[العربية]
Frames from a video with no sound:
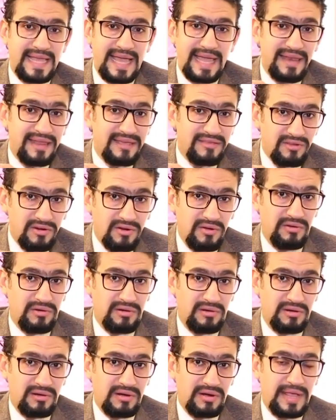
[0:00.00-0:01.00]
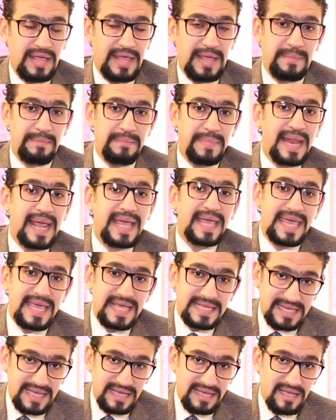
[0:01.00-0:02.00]
الاضرار
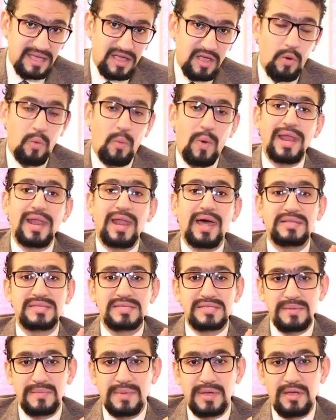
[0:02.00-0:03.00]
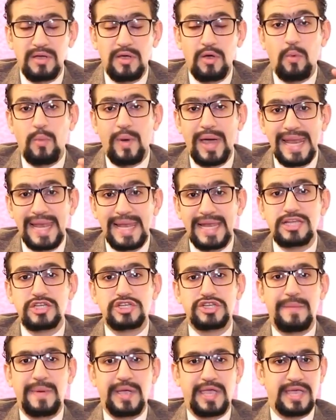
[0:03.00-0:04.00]
بالاجهزه والأنظمة
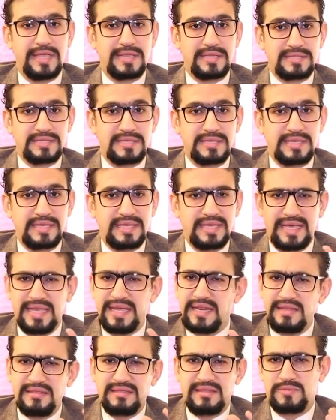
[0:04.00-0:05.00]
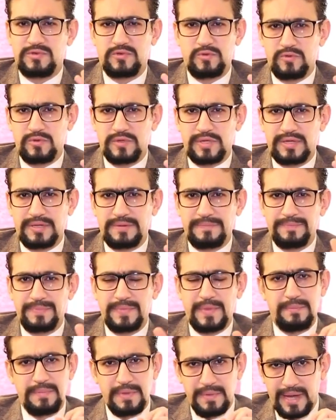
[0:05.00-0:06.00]
والشبكات إيه اللي أنت بتقوله ده؟
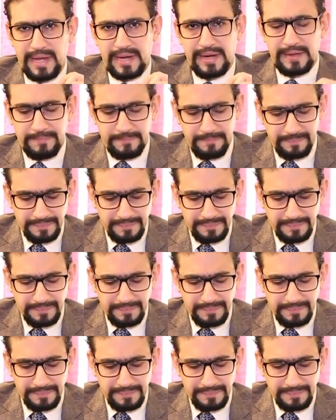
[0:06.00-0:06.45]
بمعنى